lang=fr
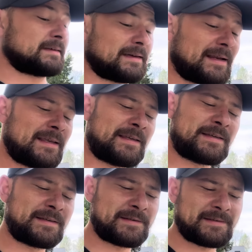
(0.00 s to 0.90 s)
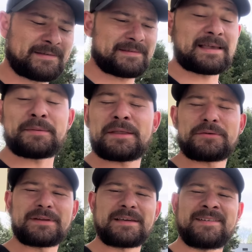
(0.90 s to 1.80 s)
Allez, à
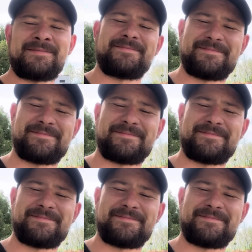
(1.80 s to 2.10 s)
bientôt, les gars.